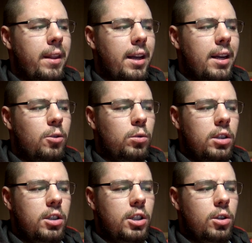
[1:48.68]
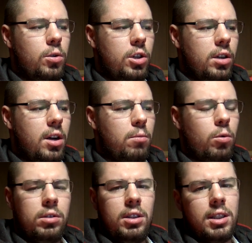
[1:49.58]
Э, лютенизирующий
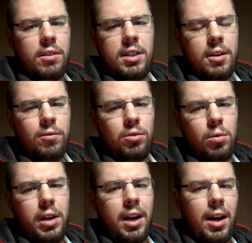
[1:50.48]
гормон не совсем в нуле,